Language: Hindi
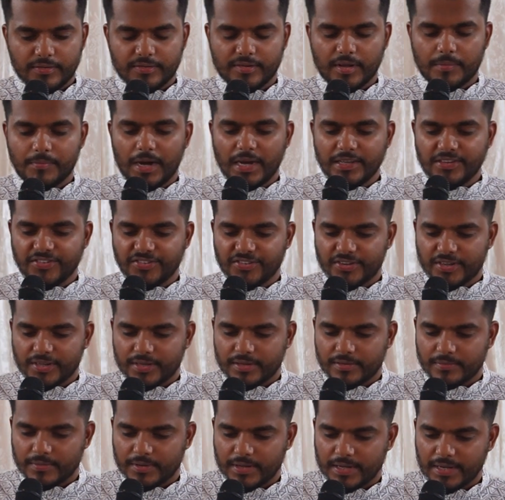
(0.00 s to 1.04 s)
समाज
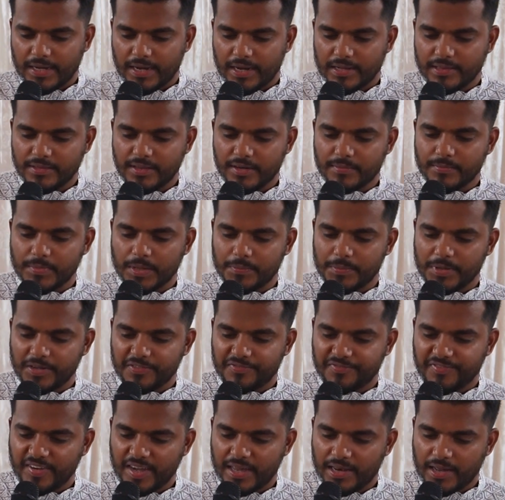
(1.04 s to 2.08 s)
के अंदर में भी
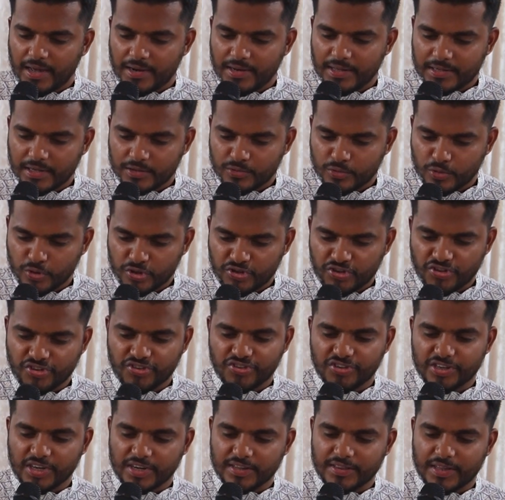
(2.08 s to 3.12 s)
फैलाने का कोशिश
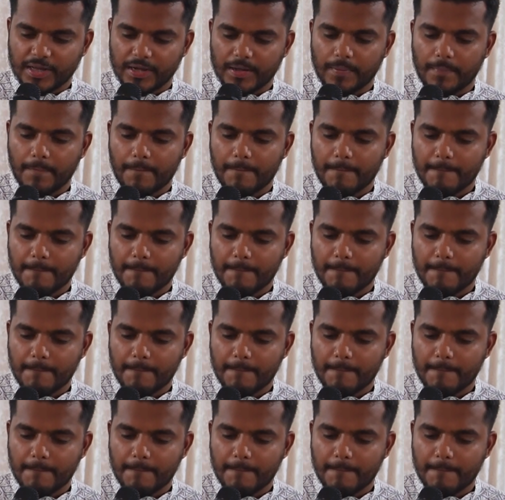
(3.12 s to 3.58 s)
करता है